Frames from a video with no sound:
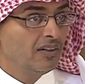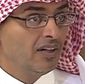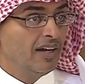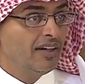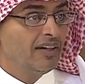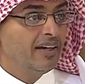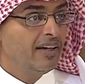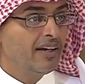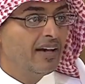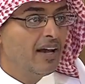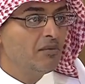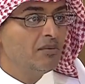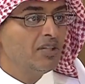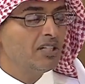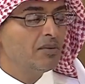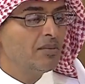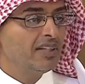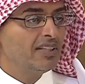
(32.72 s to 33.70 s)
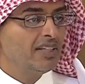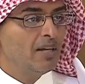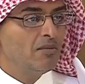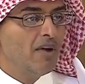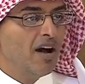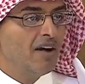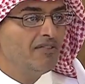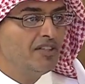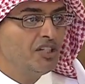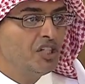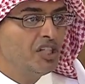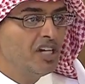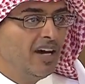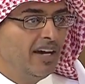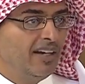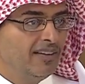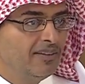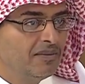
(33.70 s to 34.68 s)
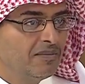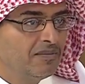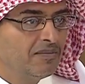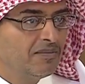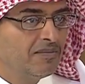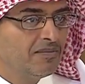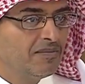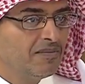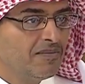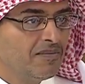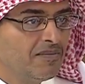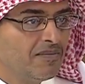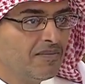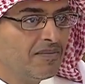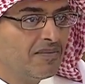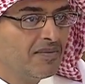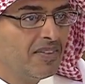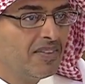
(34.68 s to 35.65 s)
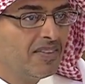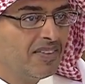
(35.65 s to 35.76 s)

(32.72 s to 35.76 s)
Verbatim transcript: يعني كم نسبة الماء في الشاي؟ كبيرة